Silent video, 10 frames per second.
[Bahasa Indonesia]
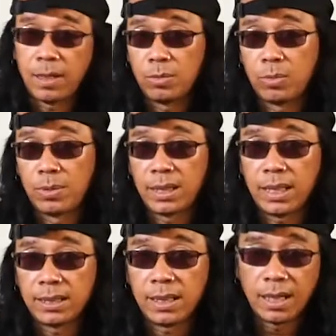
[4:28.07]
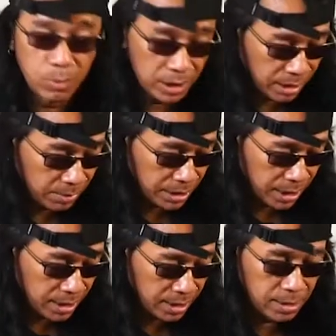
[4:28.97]
kalau mau merentang senar pun kita
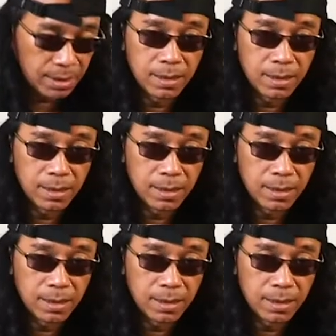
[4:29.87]
bisa aja.